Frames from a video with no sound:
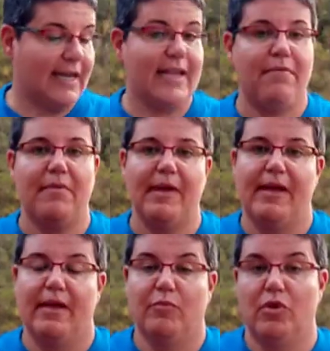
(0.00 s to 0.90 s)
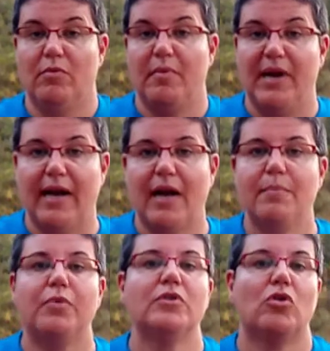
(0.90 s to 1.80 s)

que ella vive, bueno, vive en el campo,